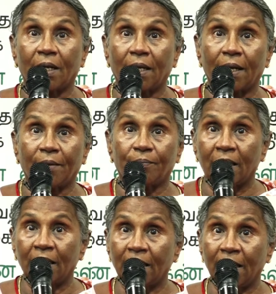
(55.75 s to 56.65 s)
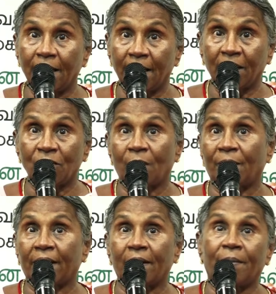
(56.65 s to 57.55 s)
நினைக்கிறேன் இதை என்றைக்கும்
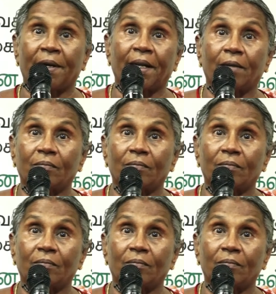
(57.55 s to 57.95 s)
நான் மறக்க மாட்டேன்